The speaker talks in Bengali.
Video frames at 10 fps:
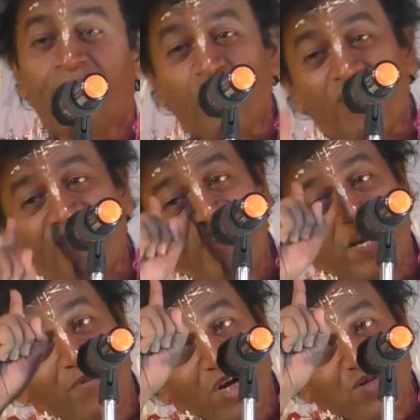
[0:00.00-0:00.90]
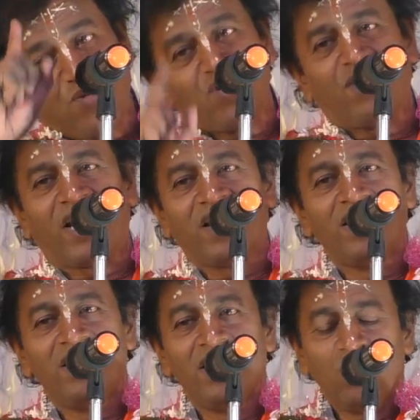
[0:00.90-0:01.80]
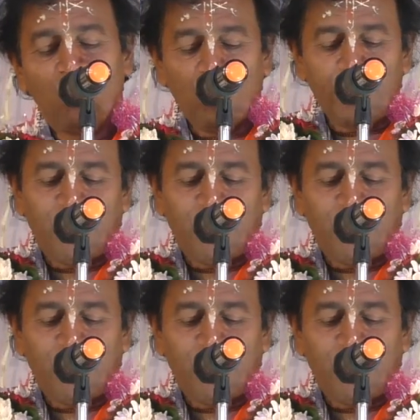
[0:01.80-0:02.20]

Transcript: প্রত্যেক বৃহস্পতিবার ওই